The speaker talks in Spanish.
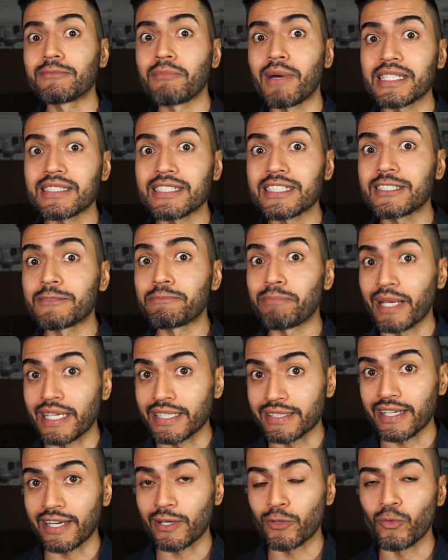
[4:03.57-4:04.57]
más
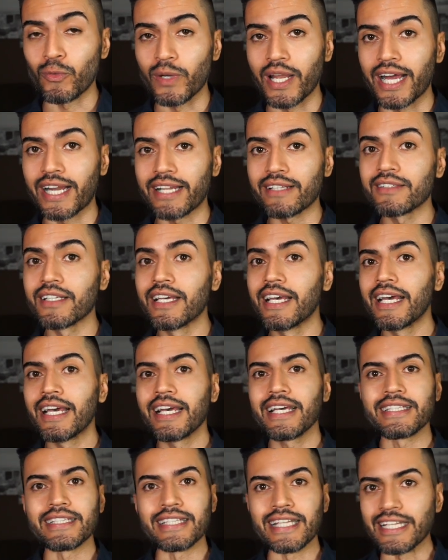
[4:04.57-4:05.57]
espectaculares
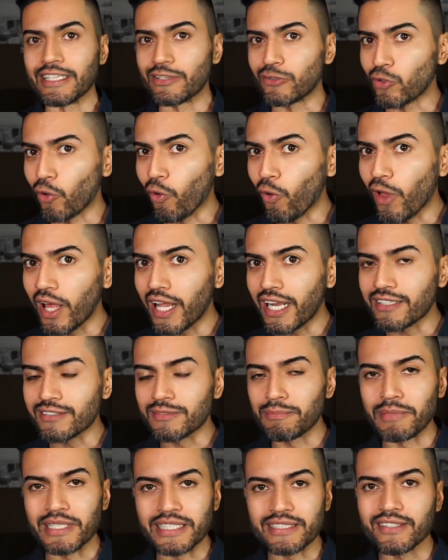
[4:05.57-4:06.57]
de todas
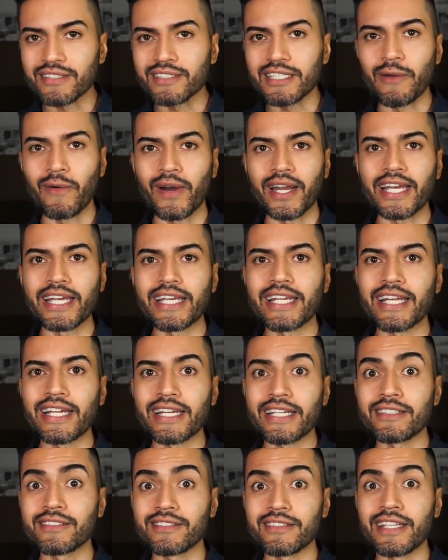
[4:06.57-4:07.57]
las mises que van a ir
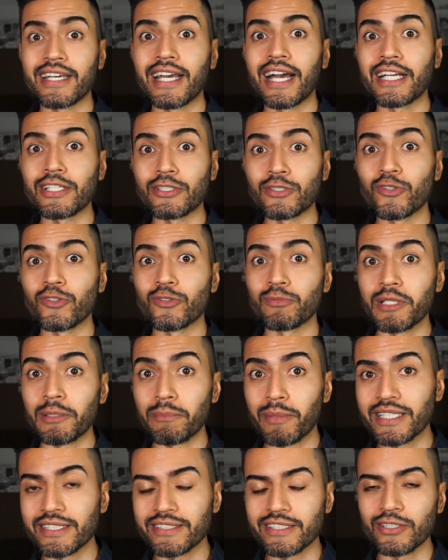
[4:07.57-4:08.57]
en este año
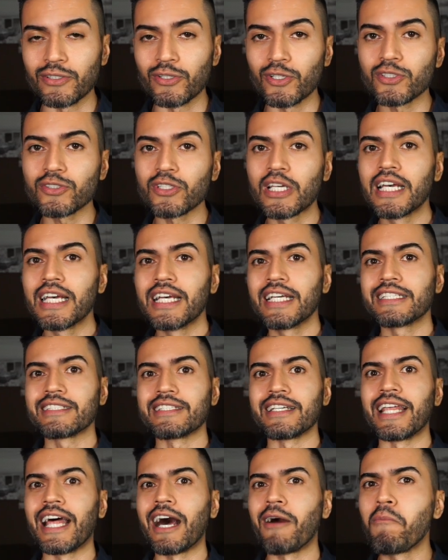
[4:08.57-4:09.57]
2022.
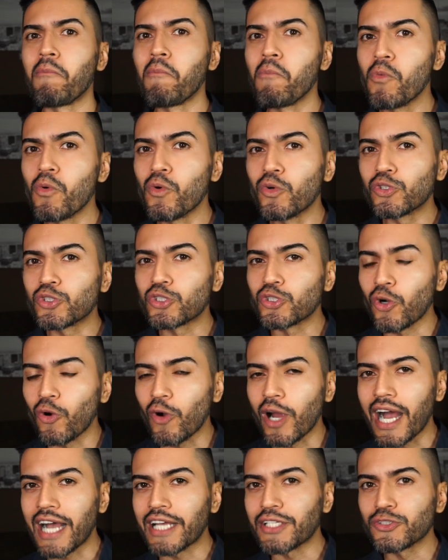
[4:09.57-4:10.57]
Se da mucho
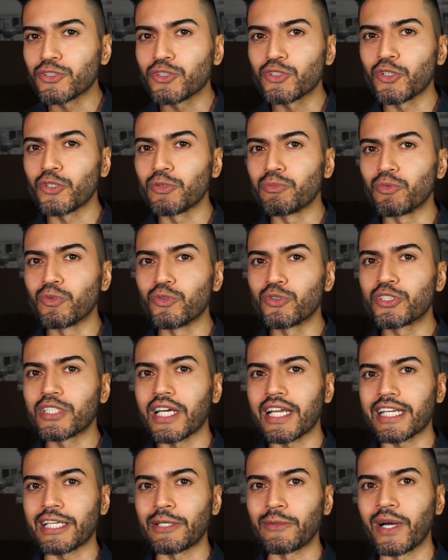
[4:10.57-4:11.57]
gancho y
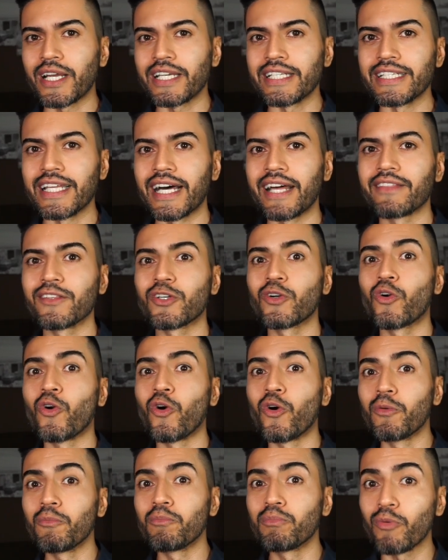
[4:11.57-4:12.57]
mucha rivalidad
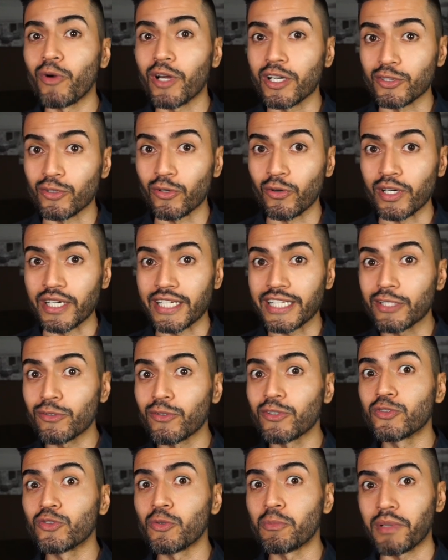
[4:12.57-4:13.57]
con Puerto
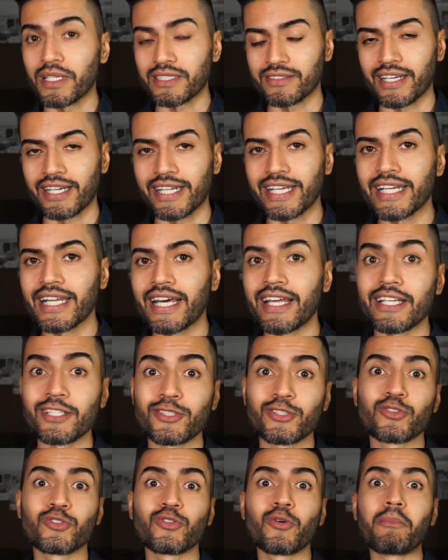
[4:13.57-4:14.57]
Rico en su pasarela. De
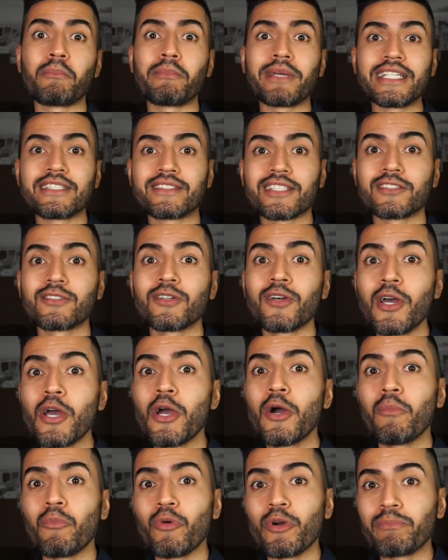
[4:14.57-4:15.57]
hecho, son mises
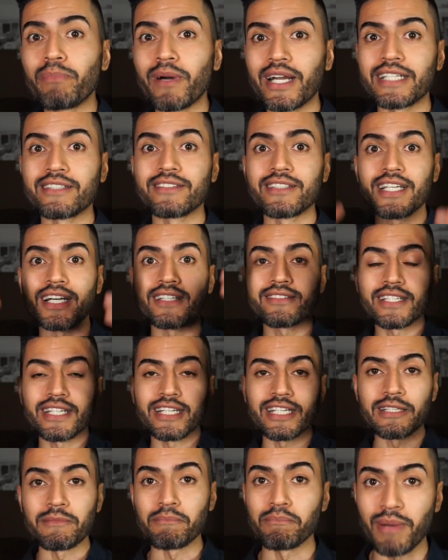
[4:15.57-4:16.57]
muy parecidas en
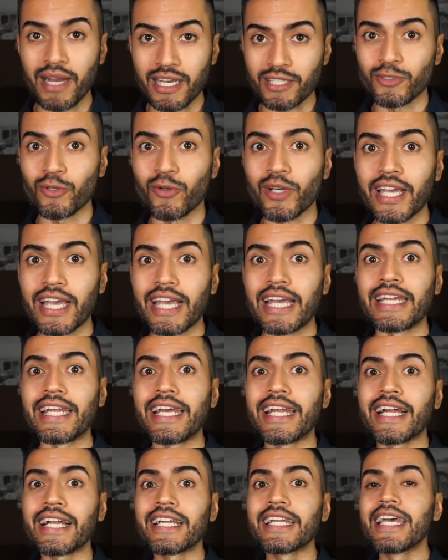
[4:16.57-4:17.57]
el impacto que
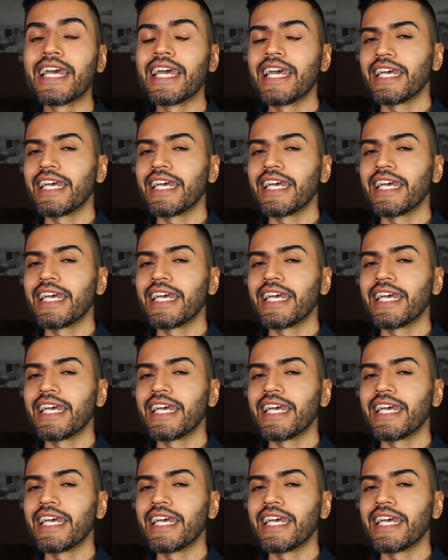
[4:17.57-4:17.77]
generan.